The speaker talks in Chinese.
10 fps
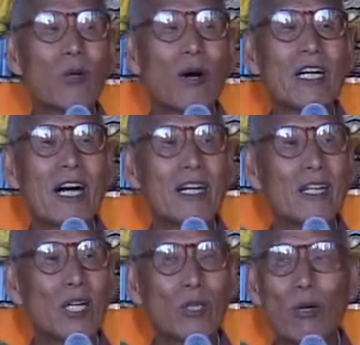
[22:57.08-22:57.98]
视同仁，
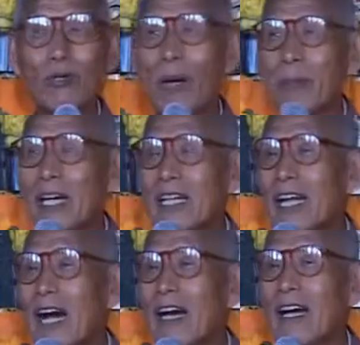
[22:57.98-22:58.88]
统统
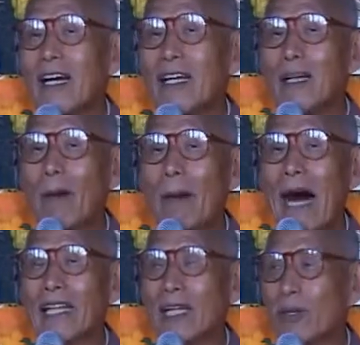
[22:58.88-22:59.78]
平等，要
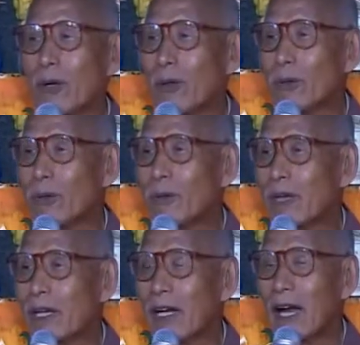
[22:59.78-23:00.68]
把他的痛苦，
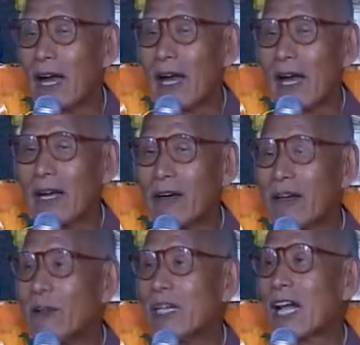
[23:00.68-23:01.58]
哎，
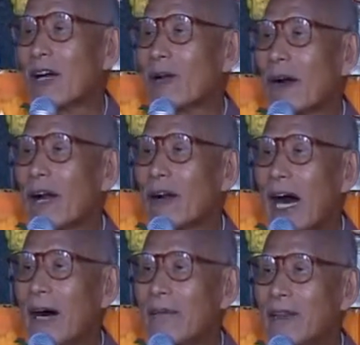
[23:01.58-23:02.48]
要与他的快
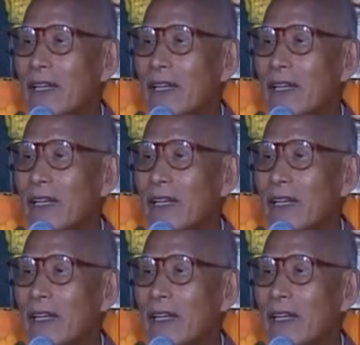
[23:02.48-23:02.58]
乐，